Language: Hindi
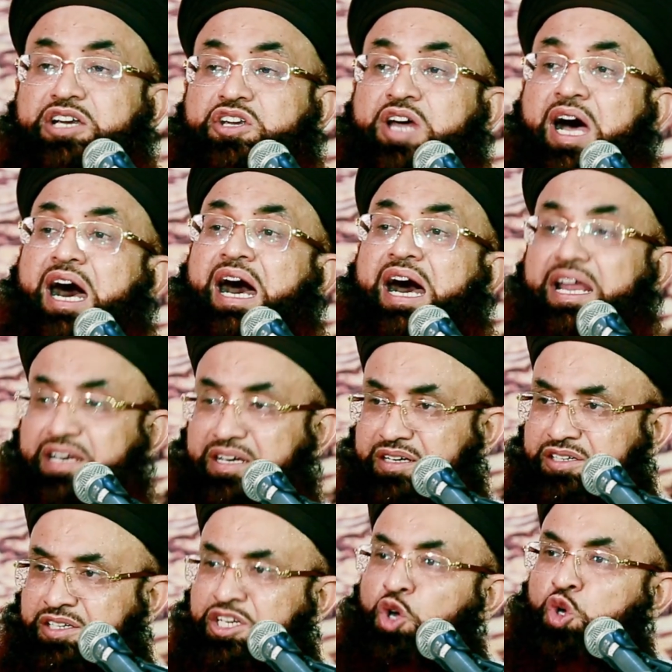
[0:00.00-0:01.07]
डॉन
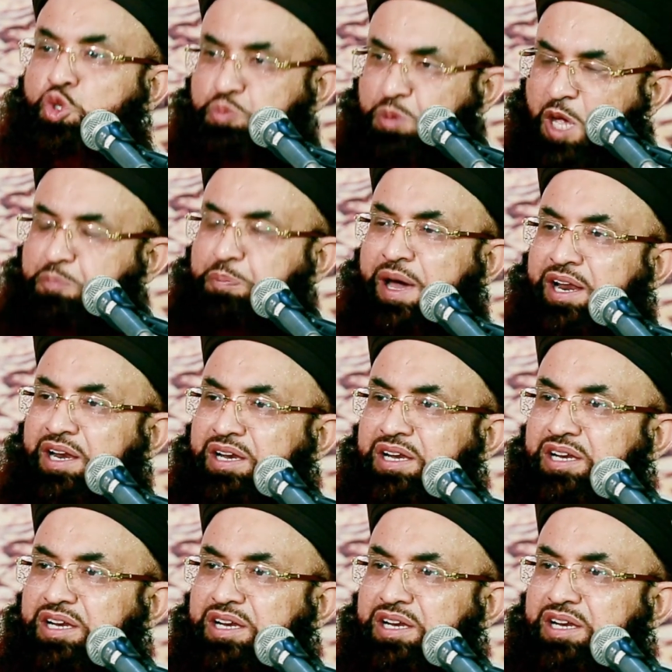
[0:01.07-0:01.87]
न्यूज़पेपर